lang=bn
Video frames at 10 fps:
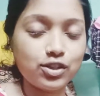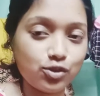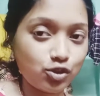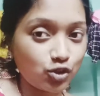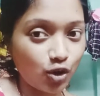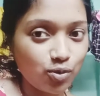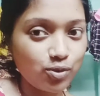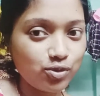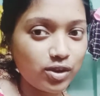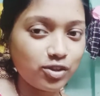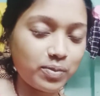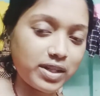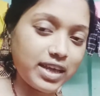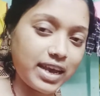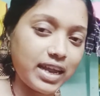তো চলো বন্ধুরা তোমরা
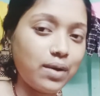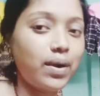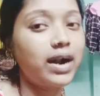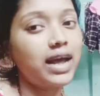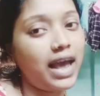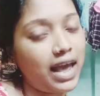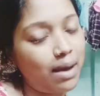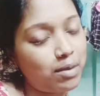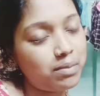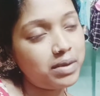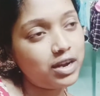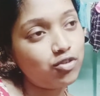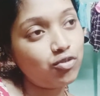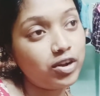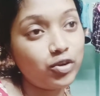দেখে নাও আর হ্যাঁ আমার মেয়ের
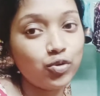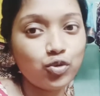জন্য একটু